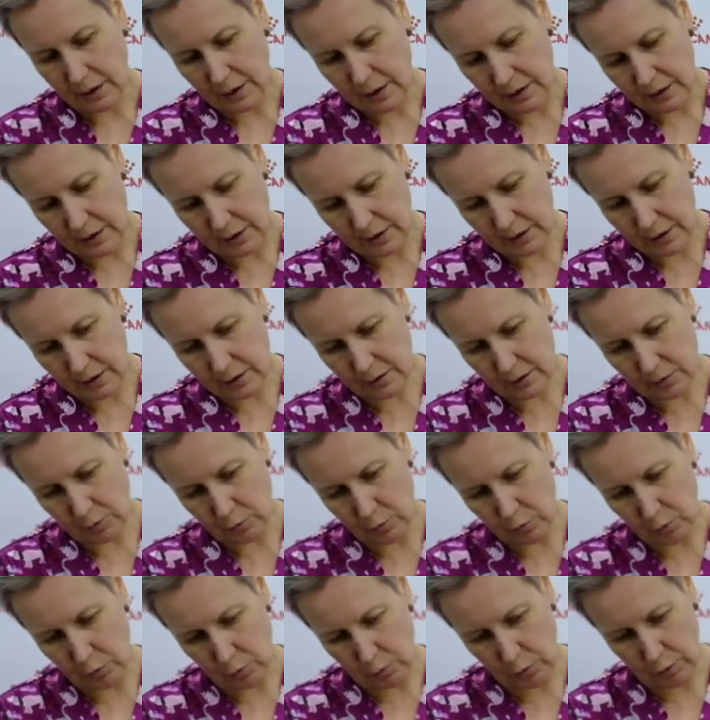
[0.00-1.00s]
И
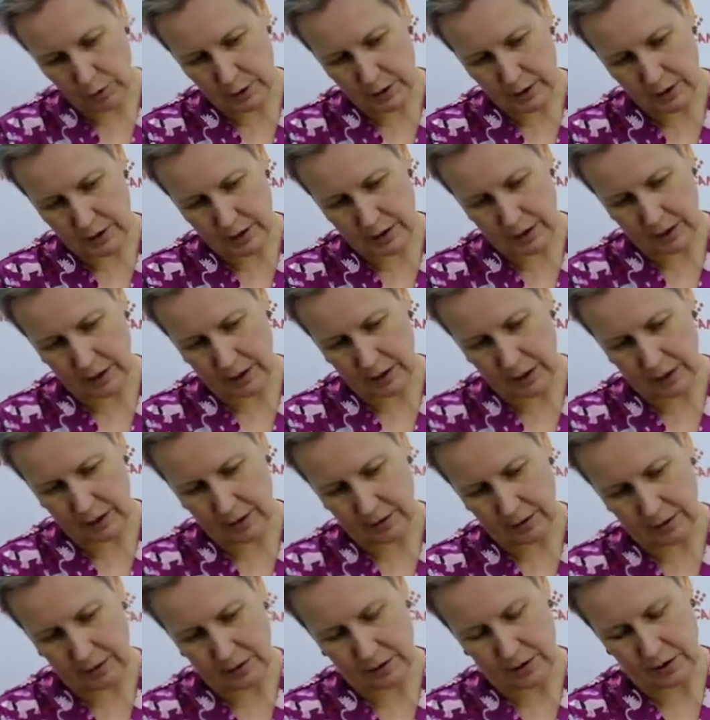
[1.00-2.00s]
уход за
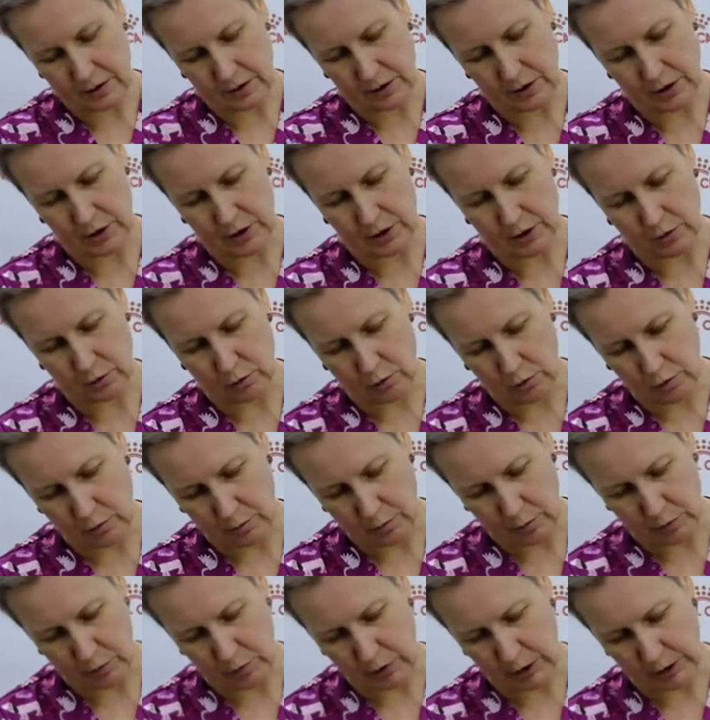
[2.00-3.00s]

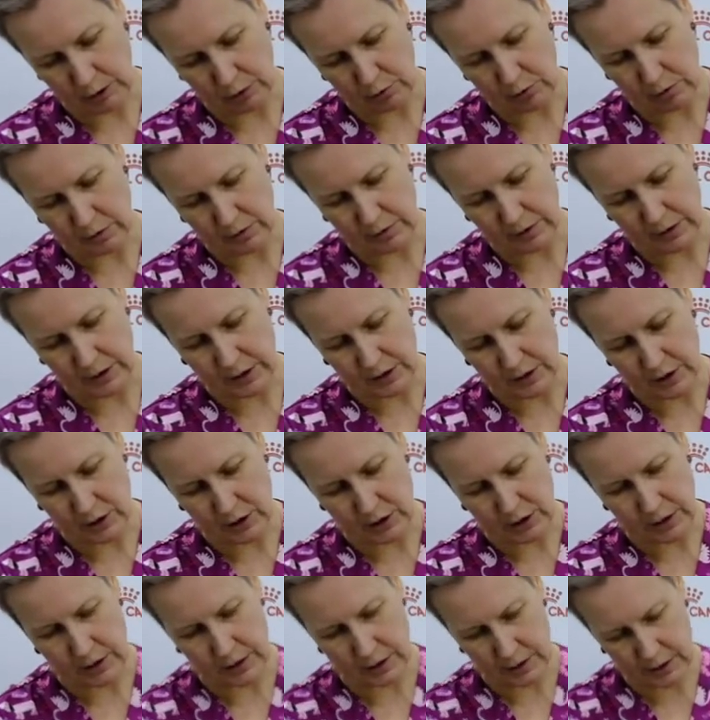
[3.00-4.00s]
щенком, у которого есть
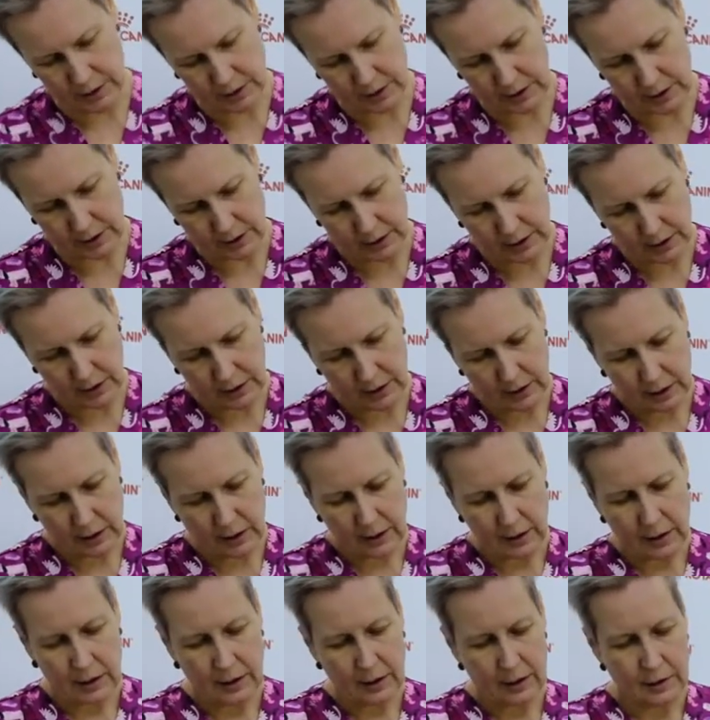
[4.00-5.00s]
шерсть,
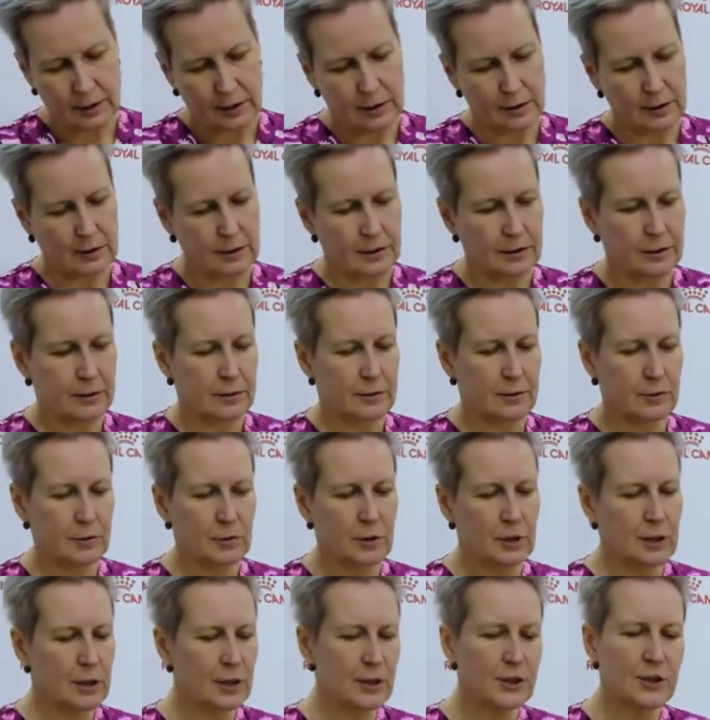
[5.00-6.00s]
э, он
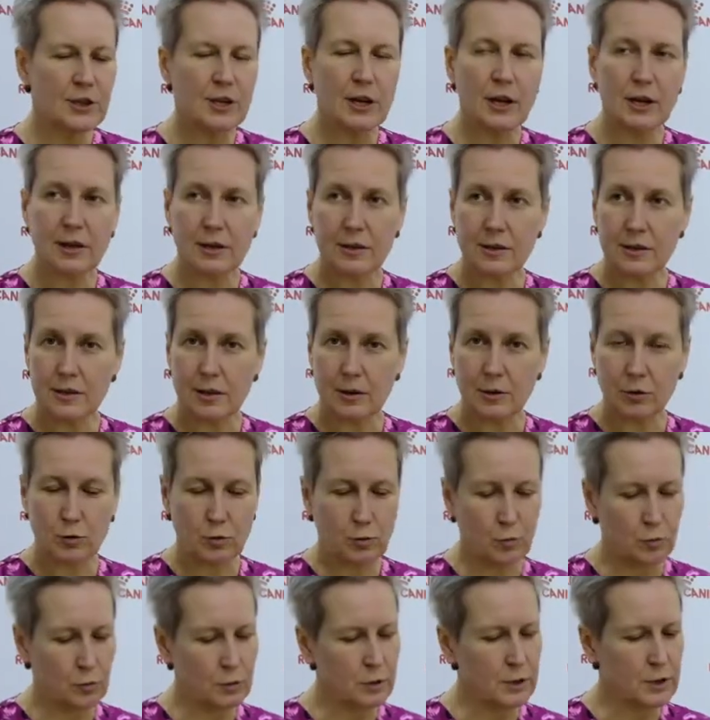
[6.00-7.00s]
отличается от
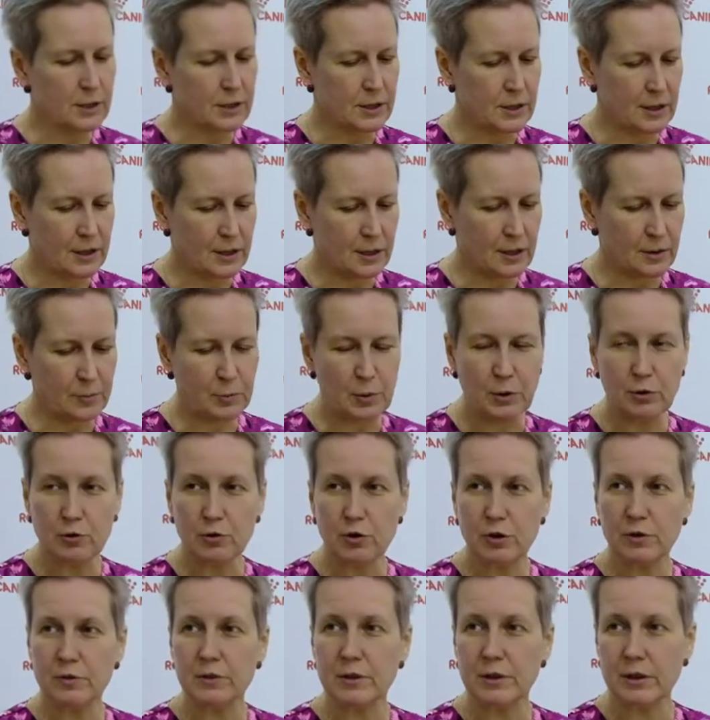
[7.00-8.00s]
ухода за
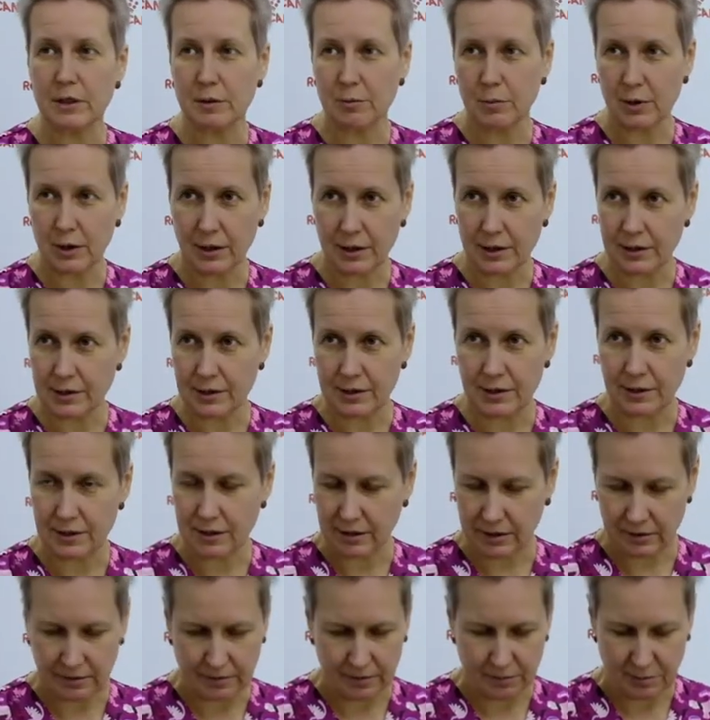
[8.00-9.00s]
плюшевой собакой из
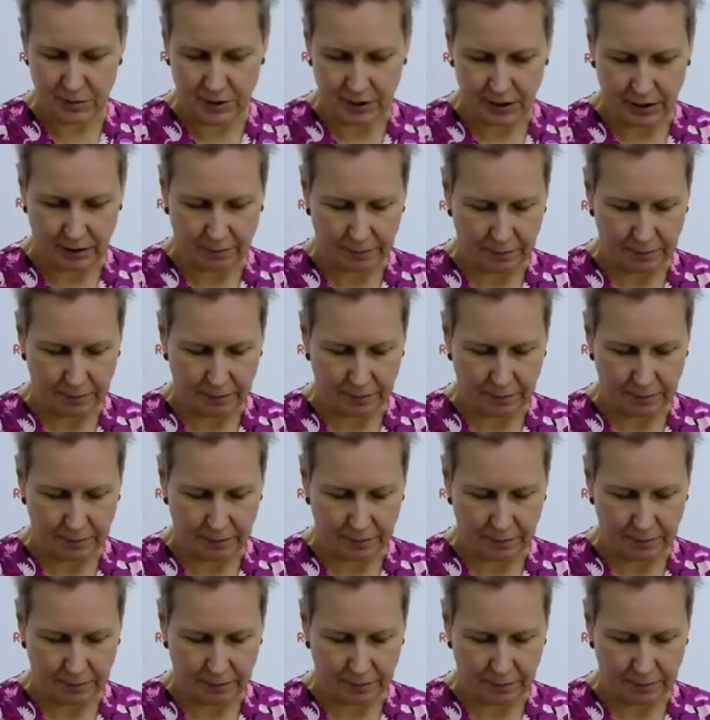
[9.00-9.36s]
детского мира.